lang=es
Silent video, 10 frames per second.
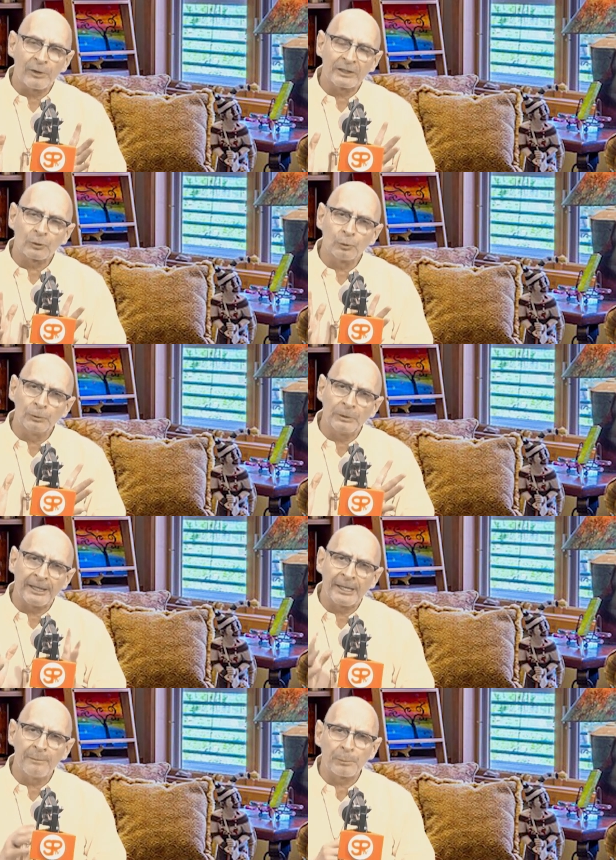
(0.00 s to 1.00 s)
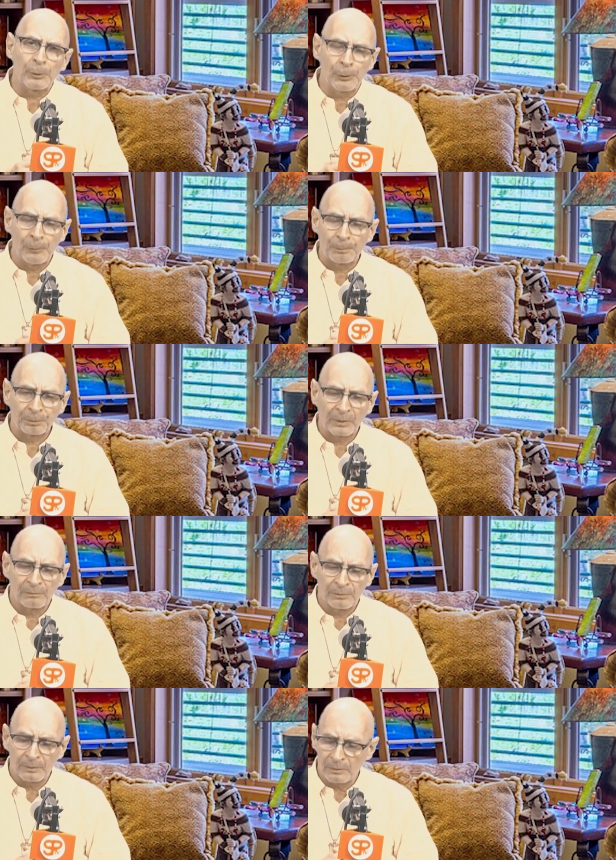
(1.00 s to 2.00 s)
Creo que es un
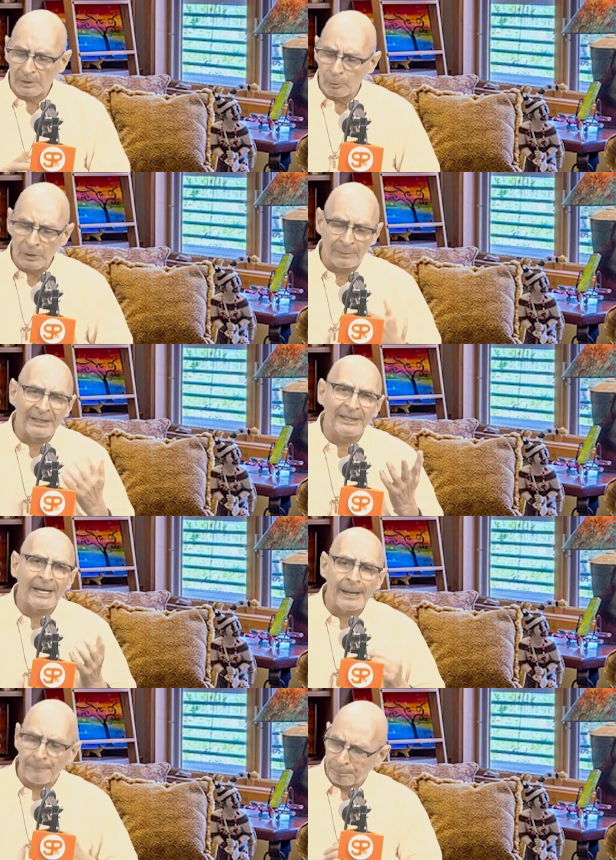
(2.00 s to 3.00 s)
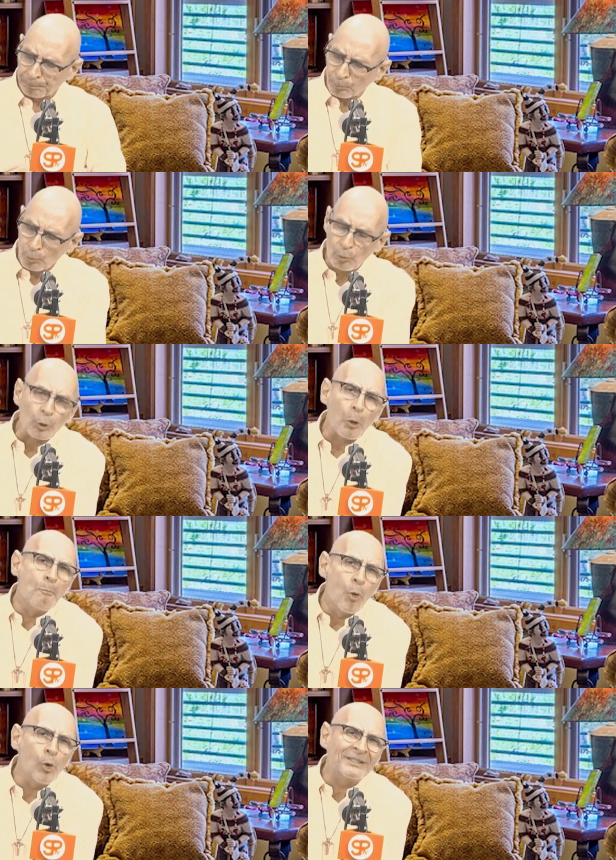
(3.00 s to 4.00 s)
ejemplo de una manera
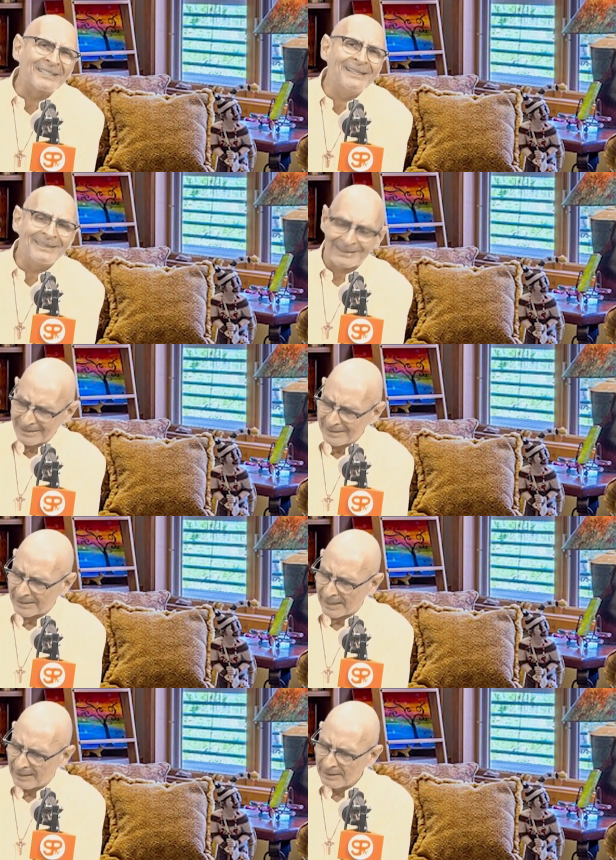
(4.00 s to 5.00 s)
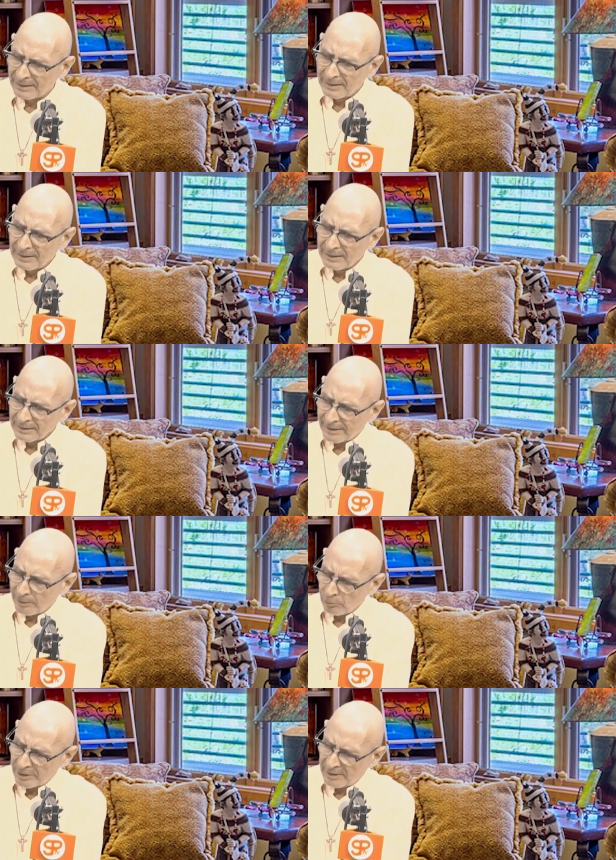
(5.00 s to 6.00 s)
muy sencilla.
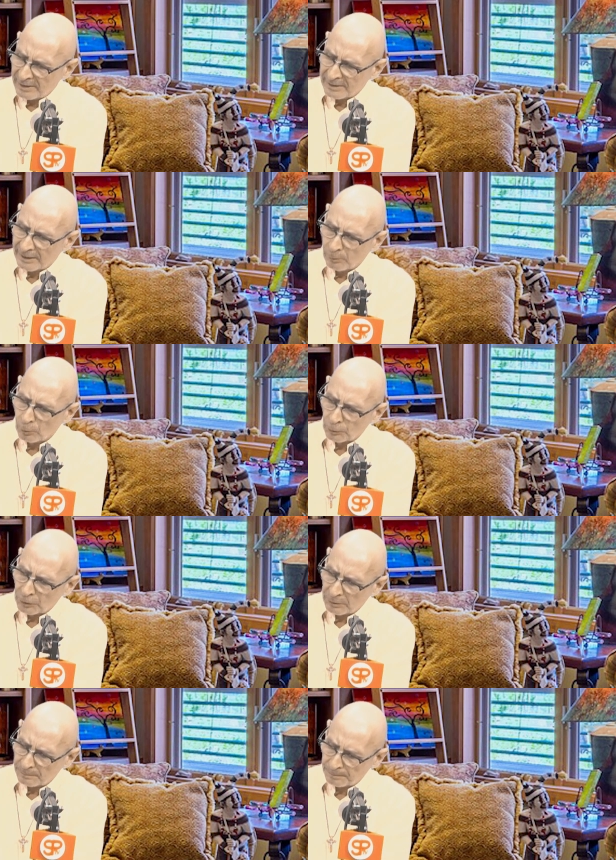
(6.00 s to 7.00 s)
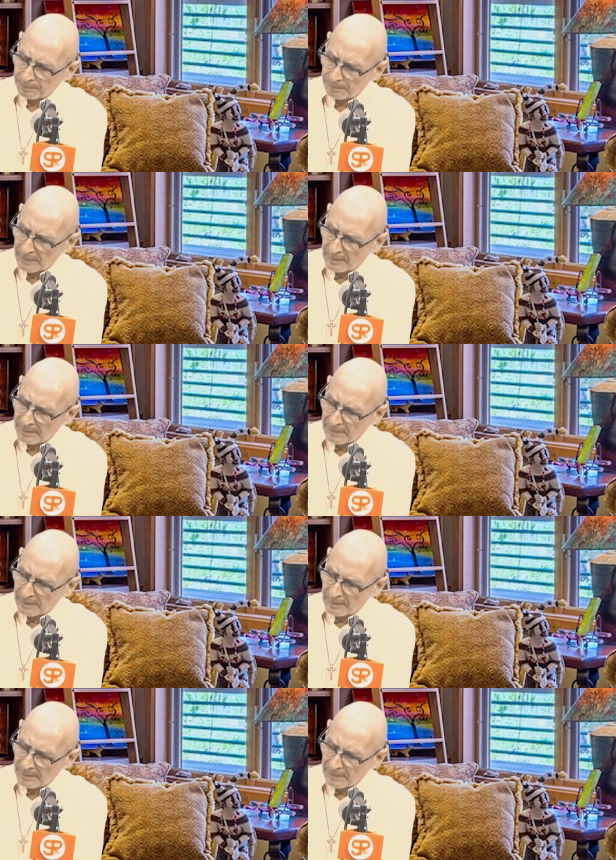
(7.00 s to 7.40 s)
Creo que es de los